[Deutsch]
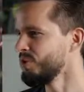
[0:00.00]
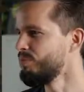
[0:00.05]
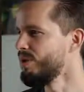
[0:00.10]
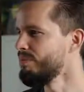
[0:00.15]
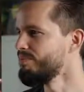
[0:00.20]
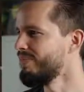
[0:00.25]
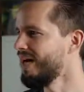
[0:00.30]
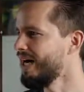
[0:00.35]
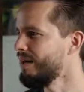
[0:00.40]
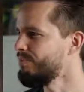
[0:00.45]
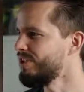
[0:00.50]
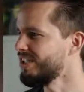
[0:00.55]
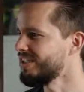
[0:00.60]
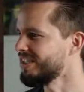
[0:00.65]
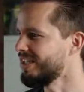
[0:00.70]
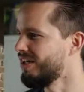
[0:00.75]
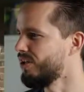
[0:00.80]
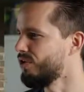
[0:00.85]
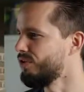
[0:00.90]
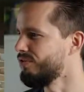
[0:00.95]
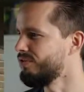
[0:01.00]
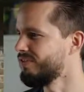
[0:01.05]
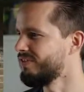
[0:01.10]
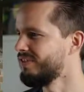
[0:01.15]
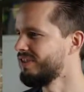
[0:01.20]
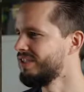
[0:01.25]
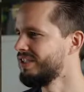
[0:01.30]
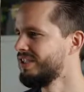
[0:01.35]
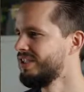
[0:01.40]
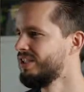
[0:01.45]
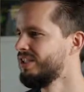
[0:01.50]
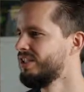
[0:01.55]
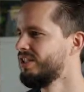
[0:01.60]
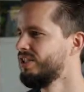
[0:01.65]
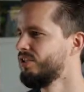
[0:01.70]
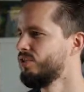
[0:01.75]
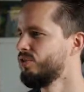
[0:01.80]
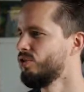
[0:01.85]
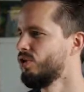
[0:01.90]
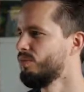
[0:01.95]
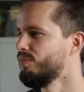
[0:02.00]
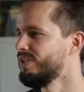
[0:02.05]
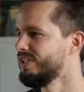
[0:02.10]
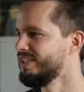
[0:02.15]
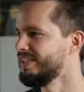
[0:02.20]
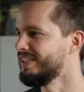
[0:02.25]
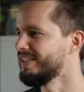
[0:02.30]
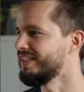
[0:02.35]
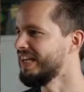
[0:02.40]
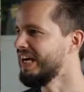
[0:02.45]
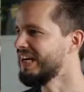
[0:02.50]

mit dem Hammer drauf, noch ein bisschen